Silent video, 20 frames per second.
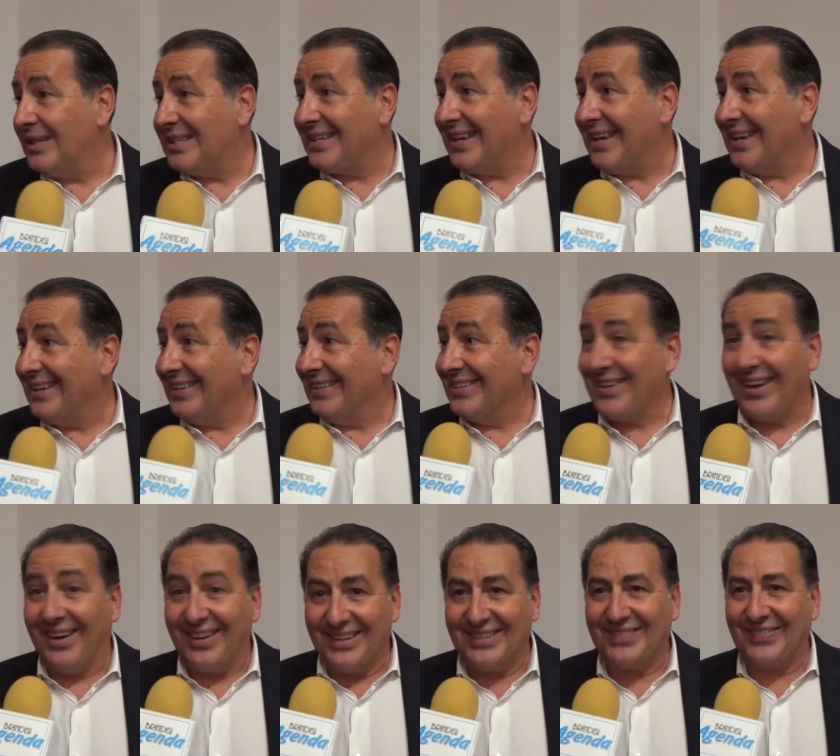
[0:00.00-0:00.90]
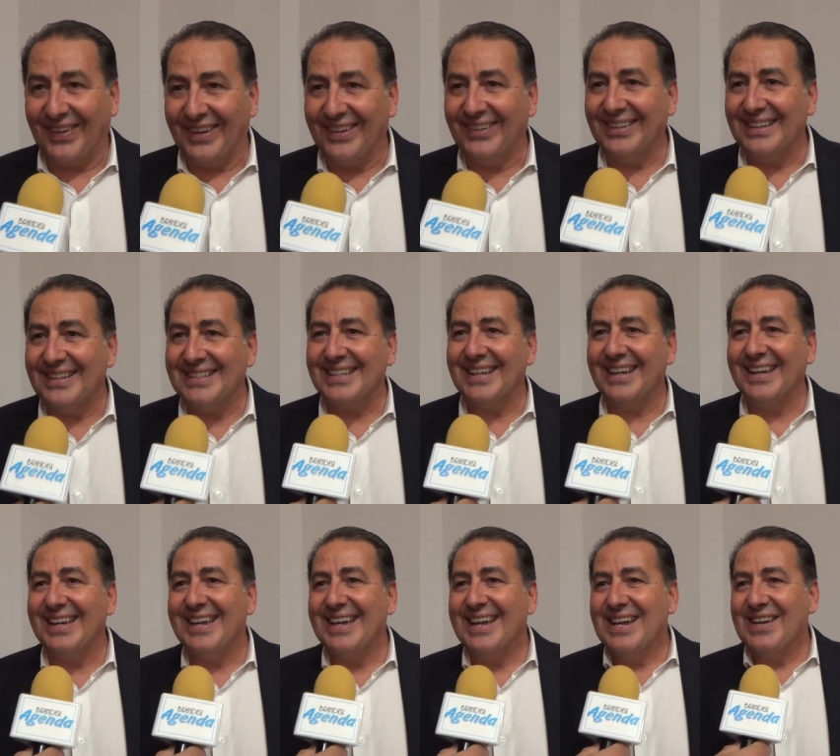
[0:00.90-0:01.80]
sì, diciamo, spero di sì
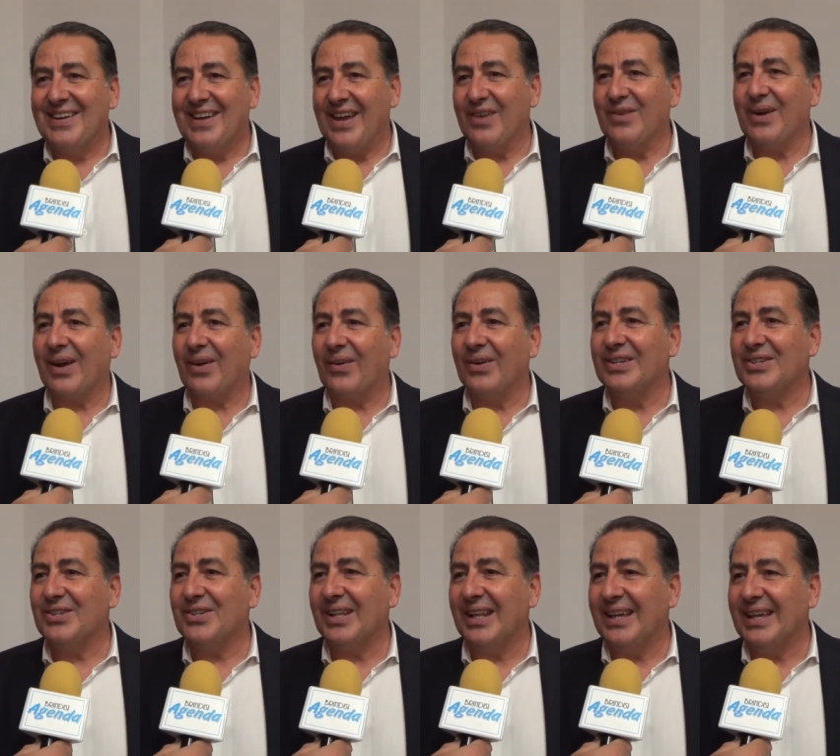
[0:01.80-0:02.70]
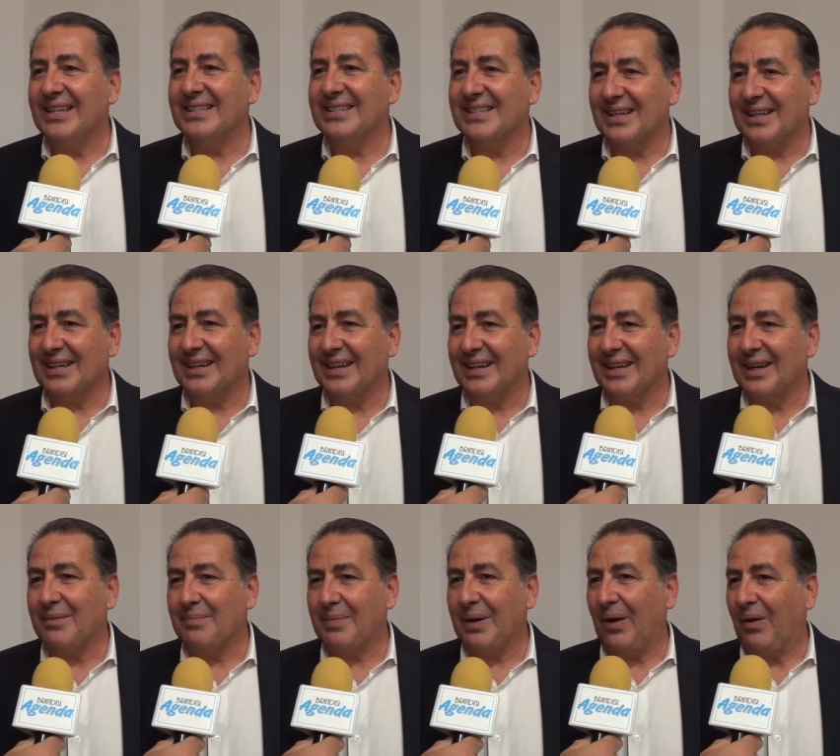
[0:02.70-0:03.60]
sì, è una coincidenza che,
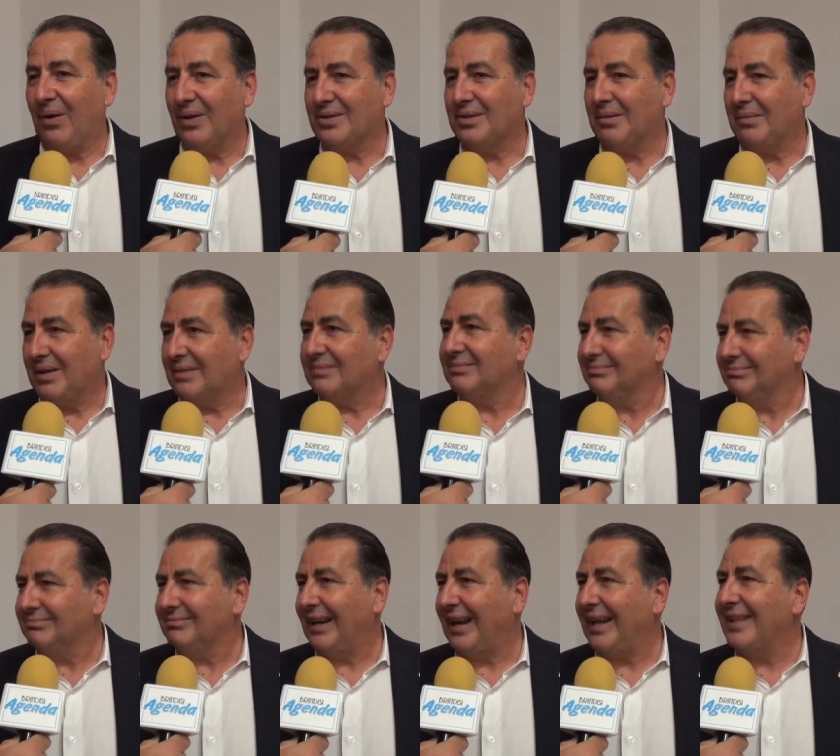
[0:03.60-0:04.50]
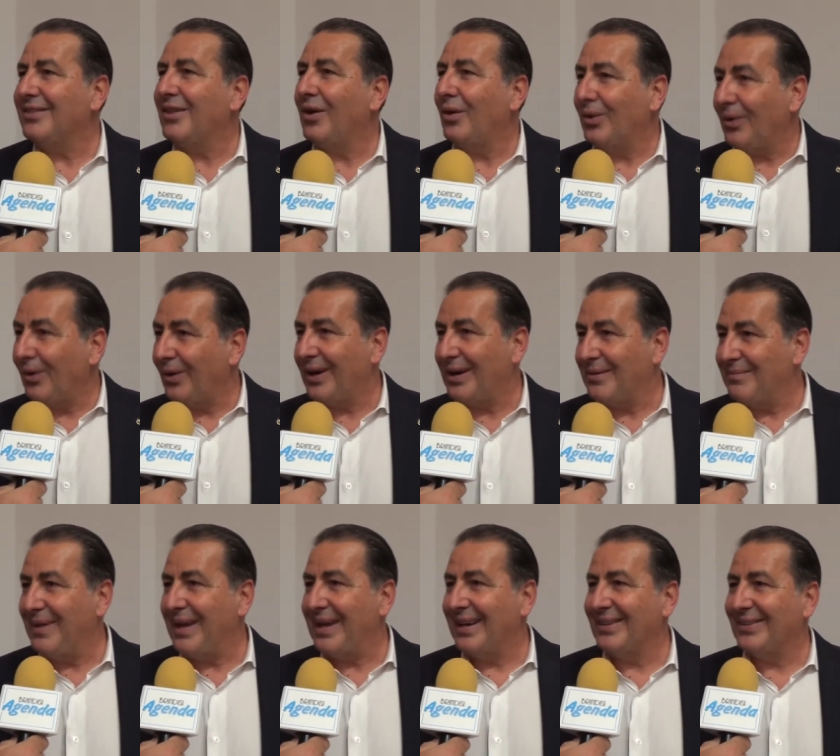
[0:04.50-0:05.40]
che però insomma, rende onore e
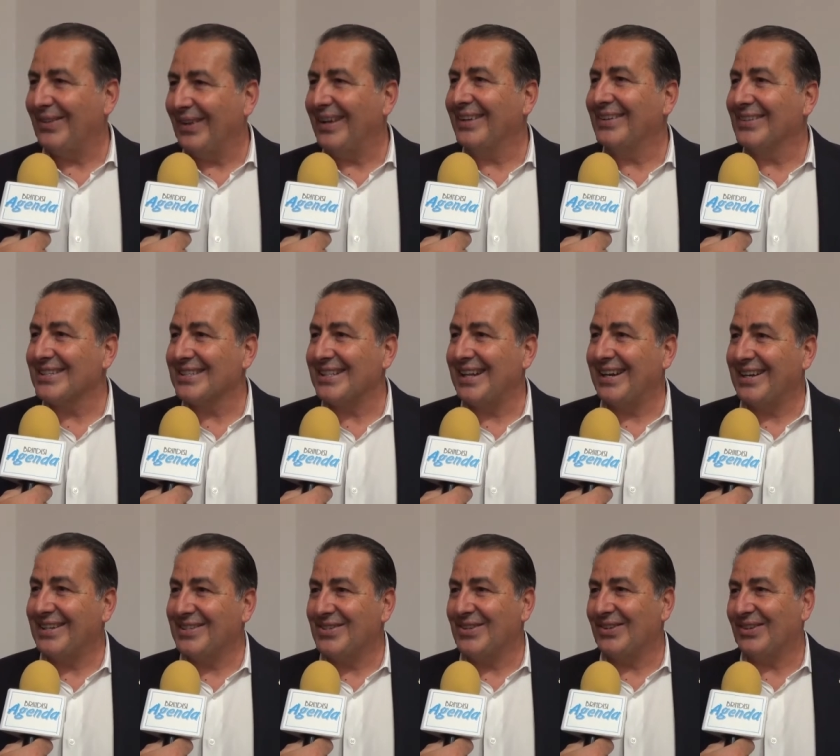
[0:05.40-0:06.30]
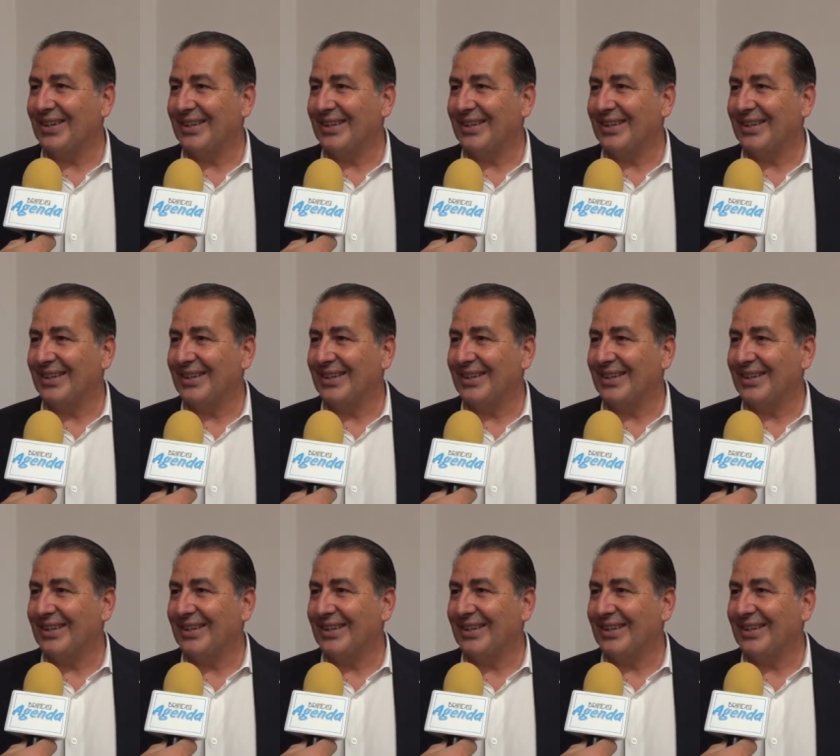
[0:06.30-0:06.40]
merito alla nostra regione.